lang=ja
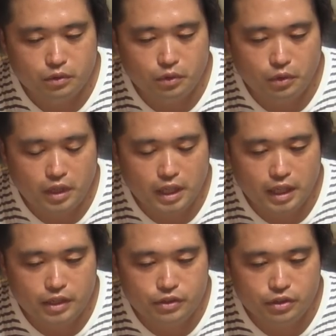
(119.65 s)
とり
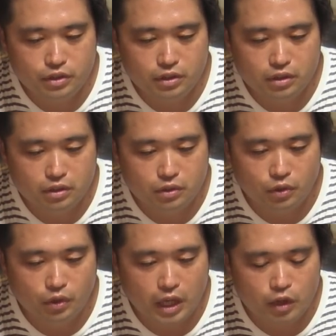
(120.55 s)
あえず、
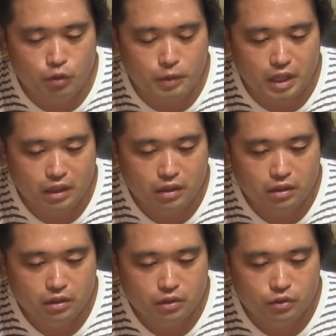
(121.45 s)
このえぐみ。
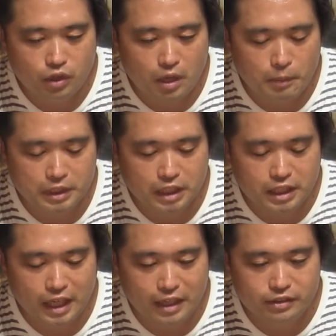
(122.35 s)
それは混
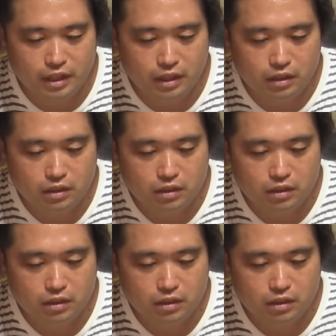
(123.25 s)
ざってないですね。